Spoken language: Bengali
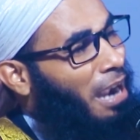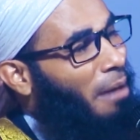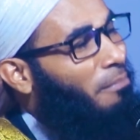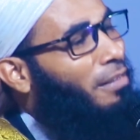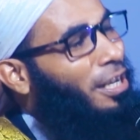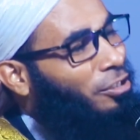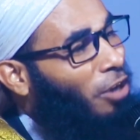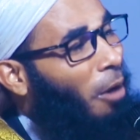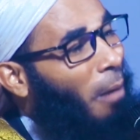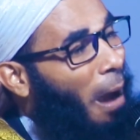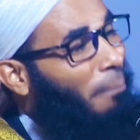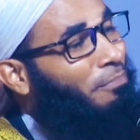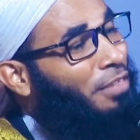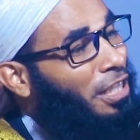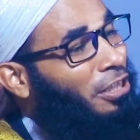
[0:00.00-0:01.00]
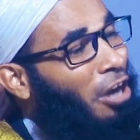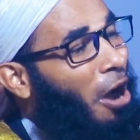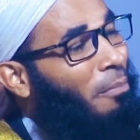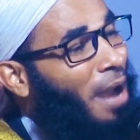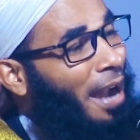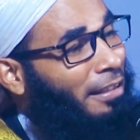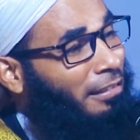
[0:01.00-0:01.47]
সামনে জবাব দিতে
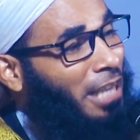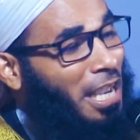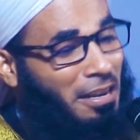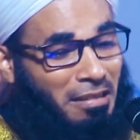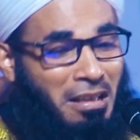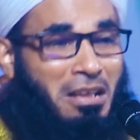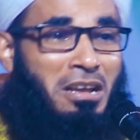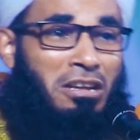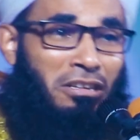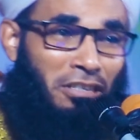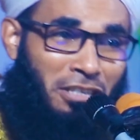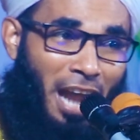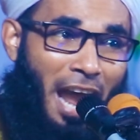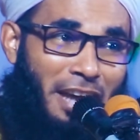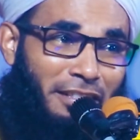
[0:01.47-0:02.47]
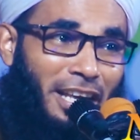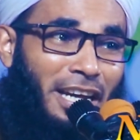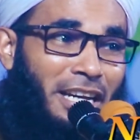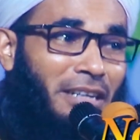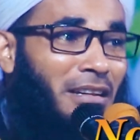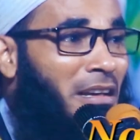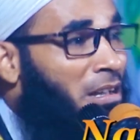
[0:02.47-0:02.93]
হবে একদিন সেই
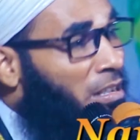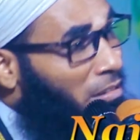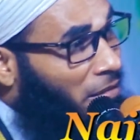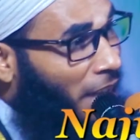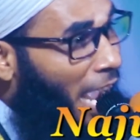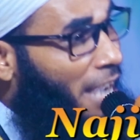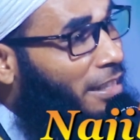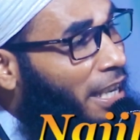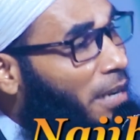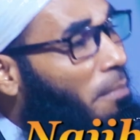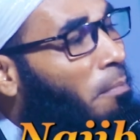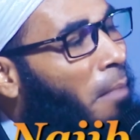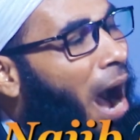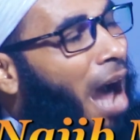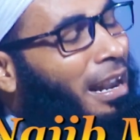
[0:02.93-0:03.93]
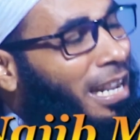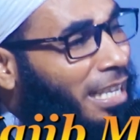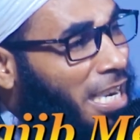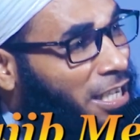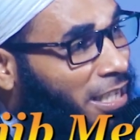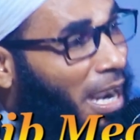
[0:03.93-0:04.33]
দিন যেই দিন মালিকের